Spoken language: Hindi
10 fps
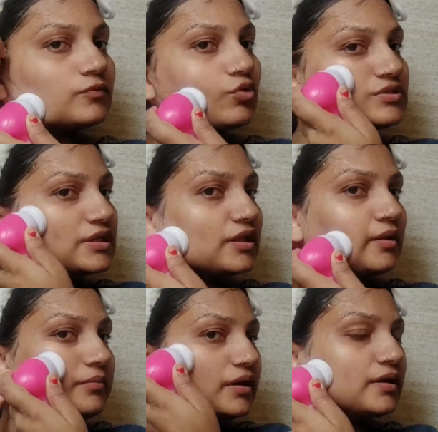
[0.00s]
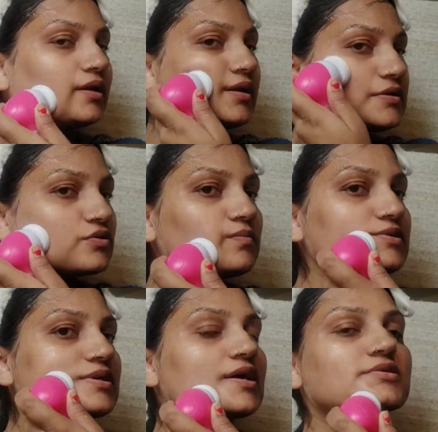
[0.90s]
दो से तीन मिनट के लिए इसको
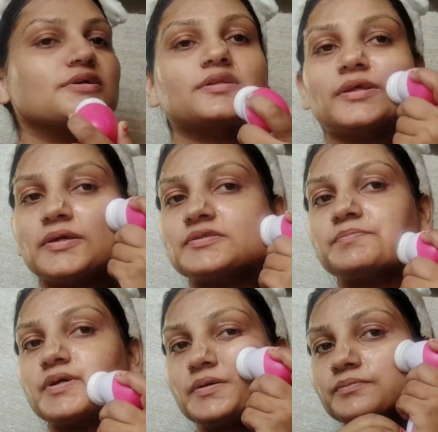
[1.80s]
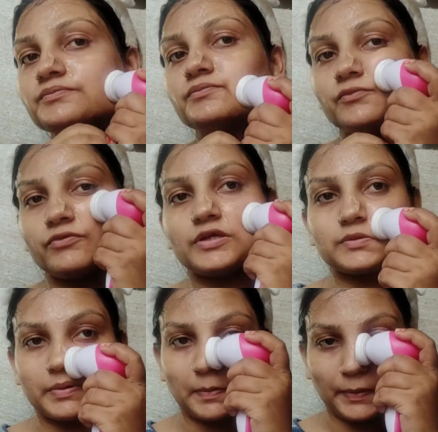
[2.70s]
मसाज करना है इस पर
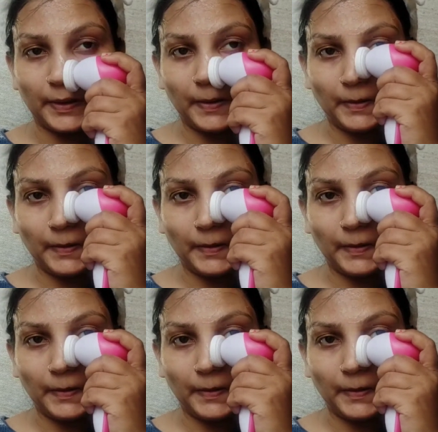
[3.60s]
फेस पे अपने